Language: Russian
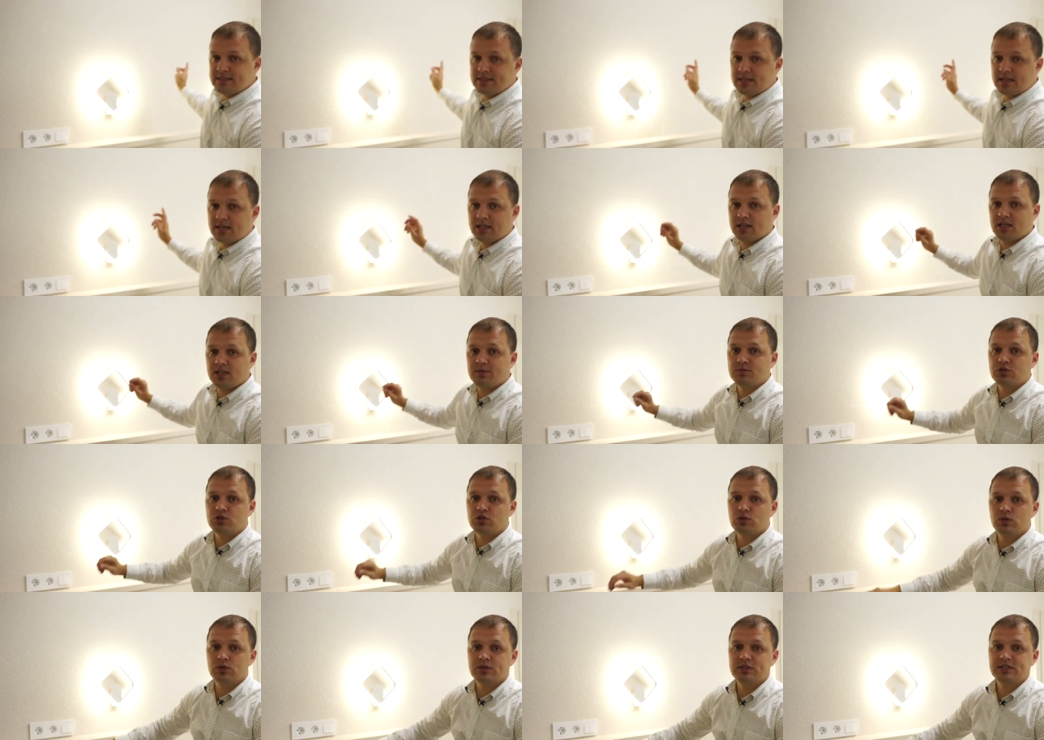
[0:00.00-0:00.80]
зеркалом с
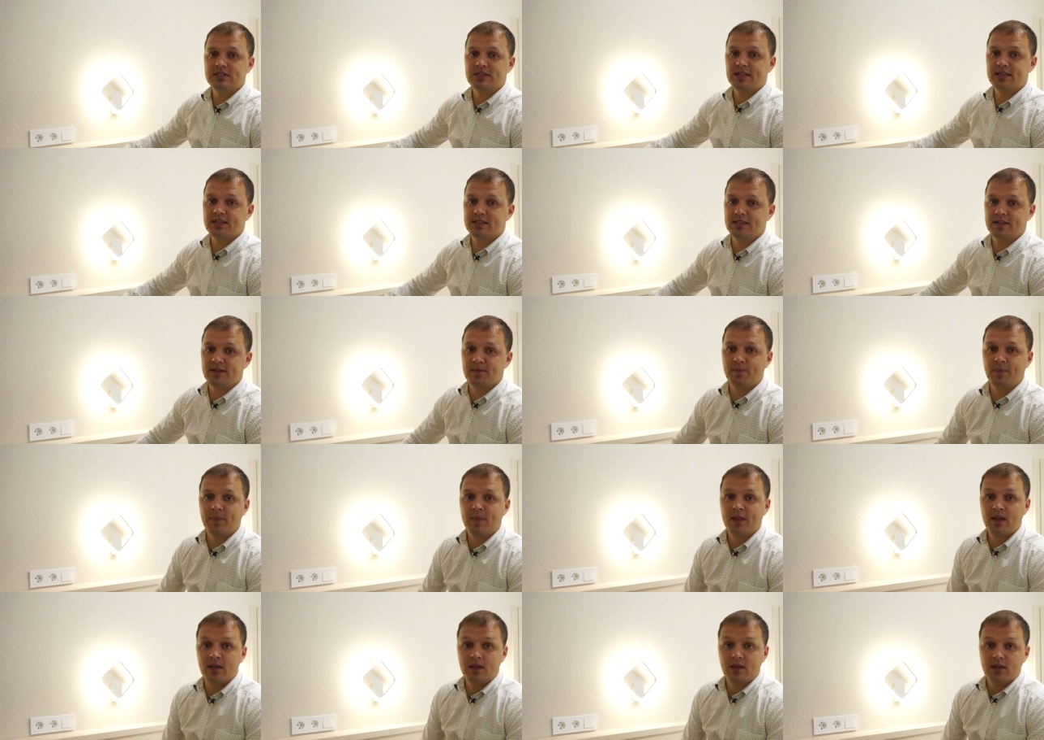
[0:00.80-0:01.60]
другой стороны.
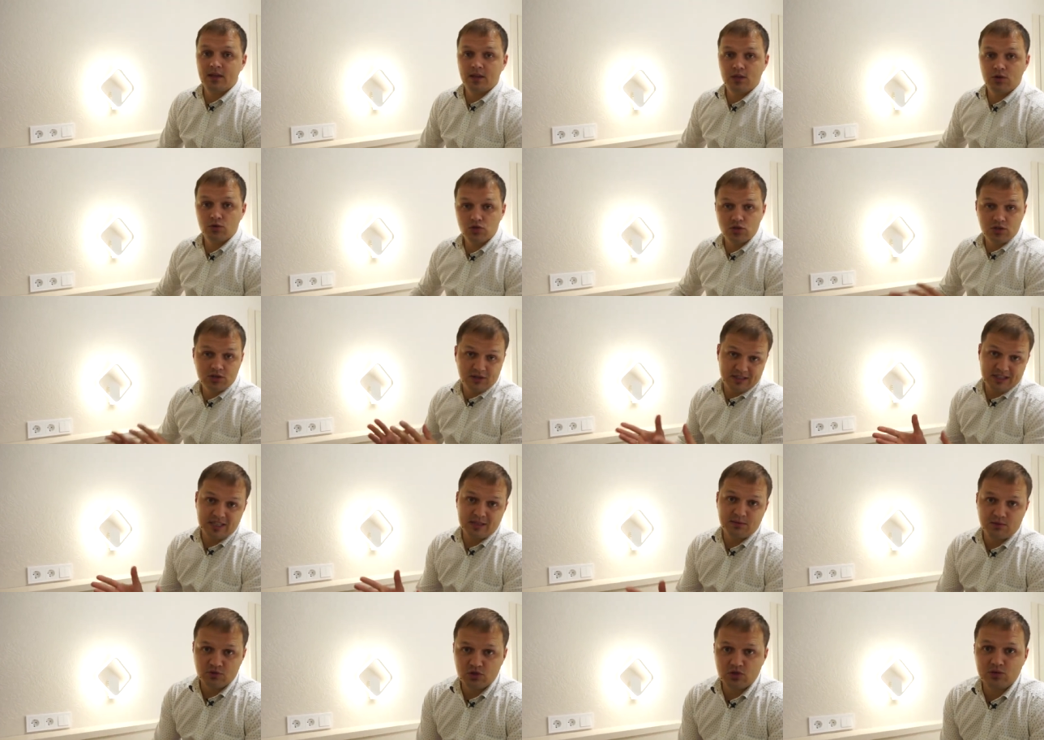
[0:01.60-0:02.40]
И уже
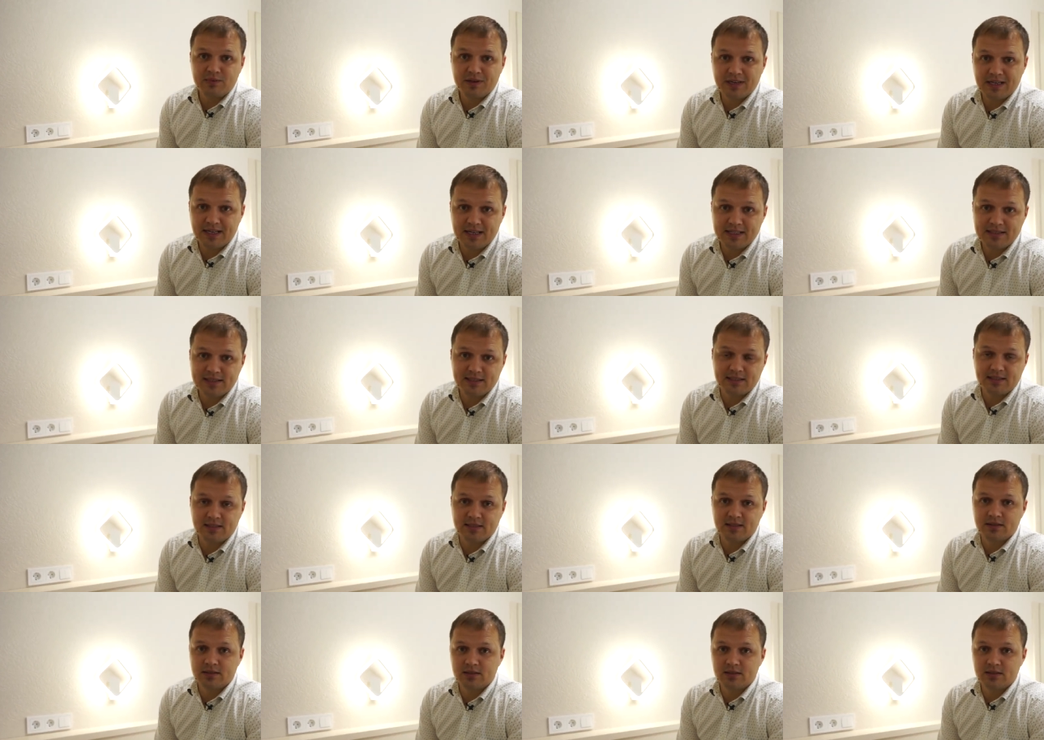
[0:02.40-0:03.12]
когда мы все покрасили,